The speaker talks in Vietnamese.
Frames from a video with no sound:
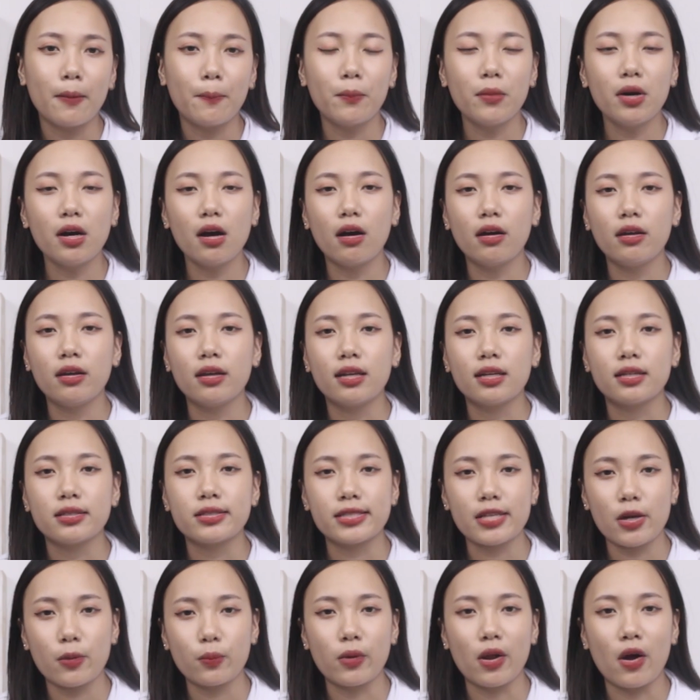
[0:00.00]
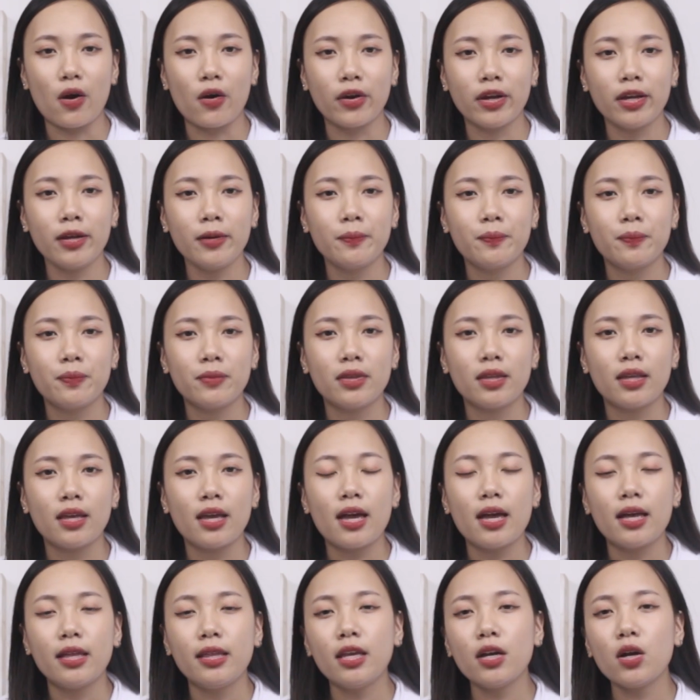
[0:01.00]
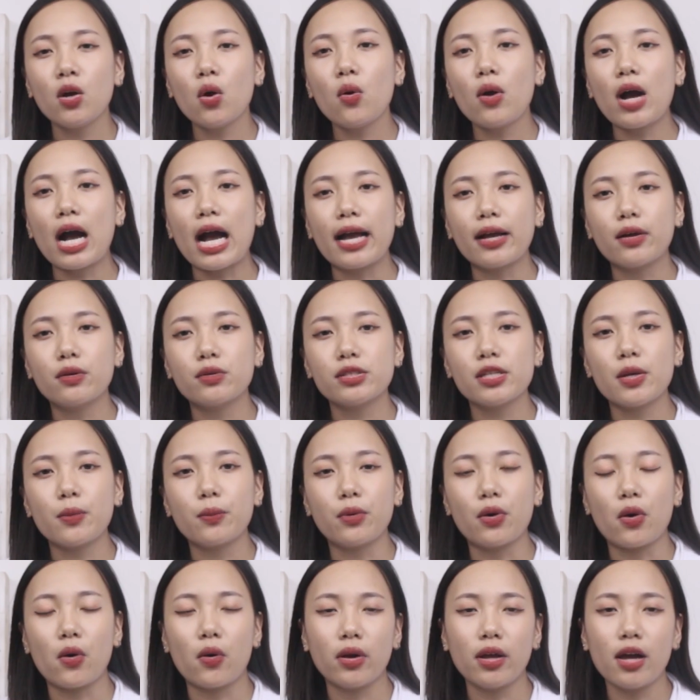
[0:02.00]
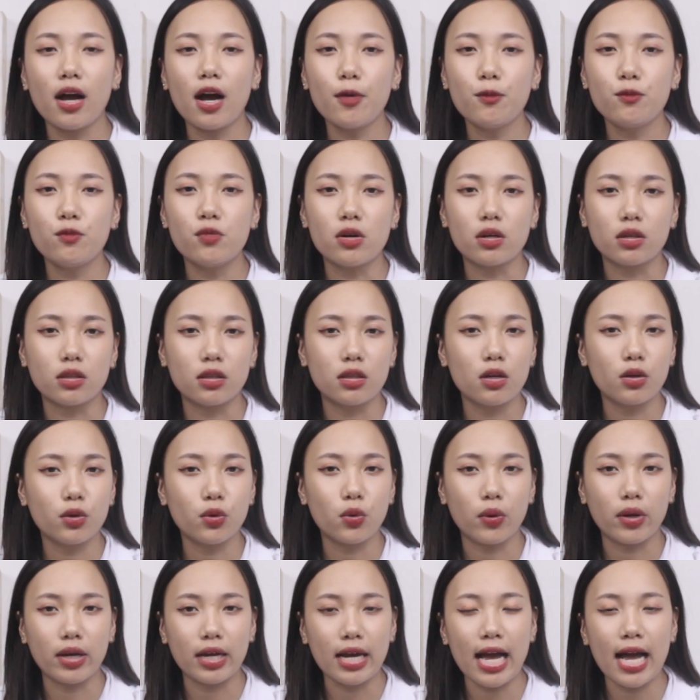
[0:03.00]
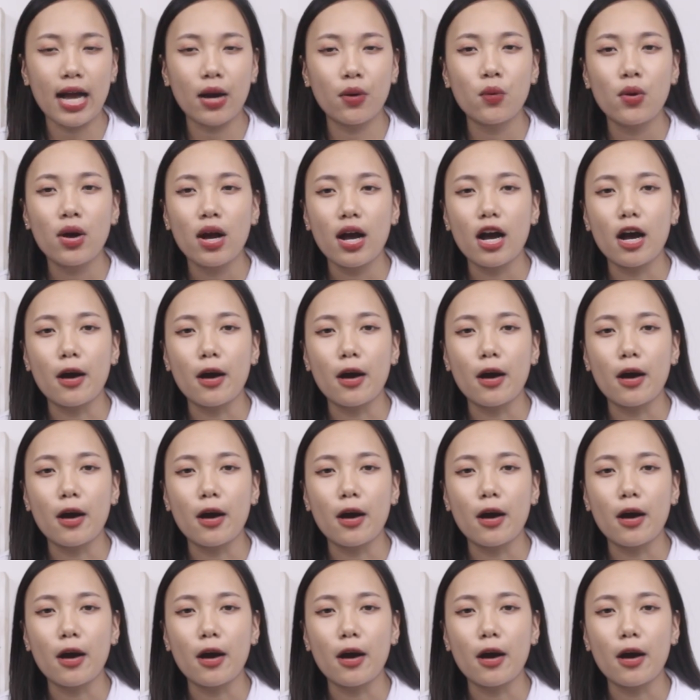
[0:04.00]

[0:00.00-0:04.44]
10. Giọng nói những cô gái có giọng nói âm vực tương đối cao,